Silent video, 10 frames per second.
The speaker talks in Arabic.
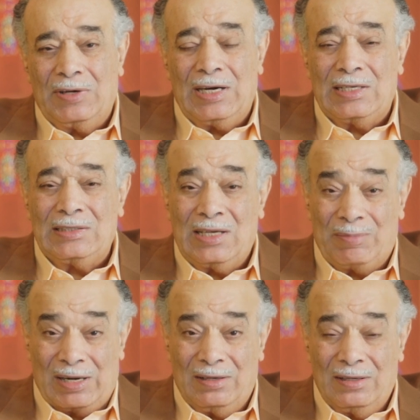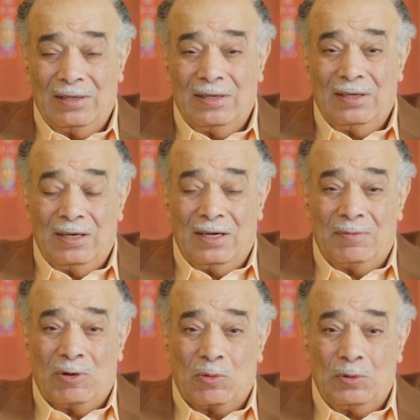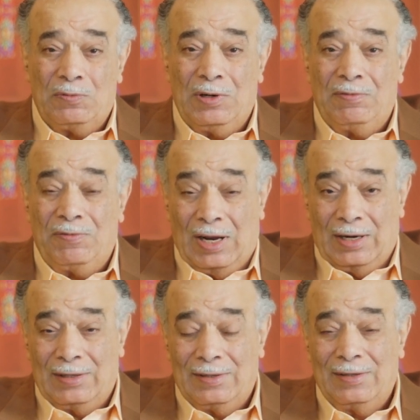فهنا الزمن اللي موجود في الفعل